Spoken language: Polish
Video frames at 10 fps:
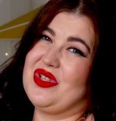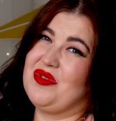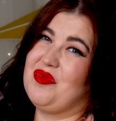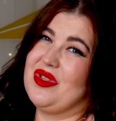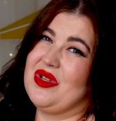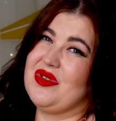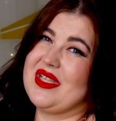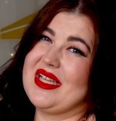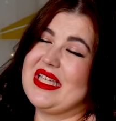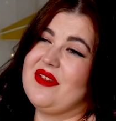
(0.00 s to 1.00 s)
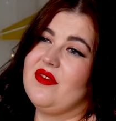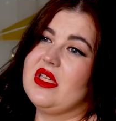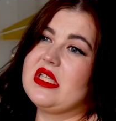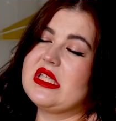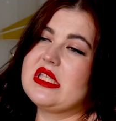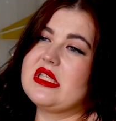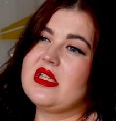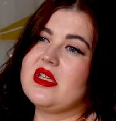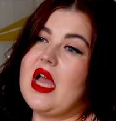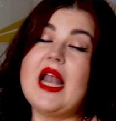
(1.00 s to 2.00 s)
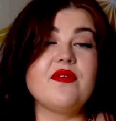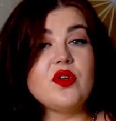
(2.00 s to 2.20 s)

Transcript: też były te kozaki, więc... E, ale